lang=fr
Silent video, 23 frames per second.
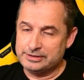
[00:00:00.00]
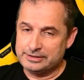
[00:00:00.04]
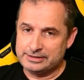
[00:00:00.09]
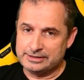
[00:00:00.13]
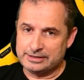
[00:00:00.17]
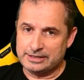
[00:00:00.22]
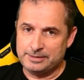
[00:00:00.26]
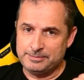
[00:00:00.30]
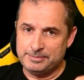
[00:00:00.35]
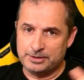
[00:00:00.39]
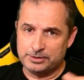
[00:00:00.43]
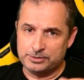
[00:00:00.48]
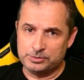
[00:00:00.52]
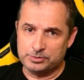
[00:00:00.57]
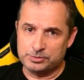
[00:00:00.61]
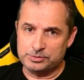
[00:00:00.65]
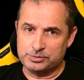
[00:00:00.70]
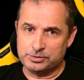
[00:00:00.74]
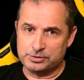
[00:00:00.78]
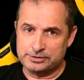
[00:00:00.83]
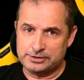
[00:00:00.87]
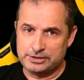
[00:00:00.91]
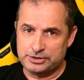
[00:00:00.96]
très bientôt
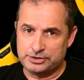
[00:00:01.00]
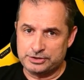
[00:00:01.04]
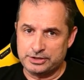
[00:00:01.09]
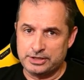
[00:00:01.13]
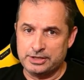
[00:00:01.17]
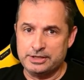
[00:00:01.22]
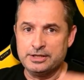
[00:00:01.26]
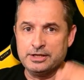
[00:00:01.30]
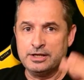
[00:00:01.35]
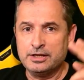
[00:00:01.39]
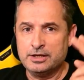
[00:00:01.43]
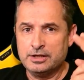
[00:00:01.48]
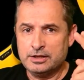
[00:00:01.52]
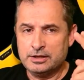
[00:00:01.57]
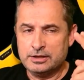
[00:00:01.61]
sur cette chaîne,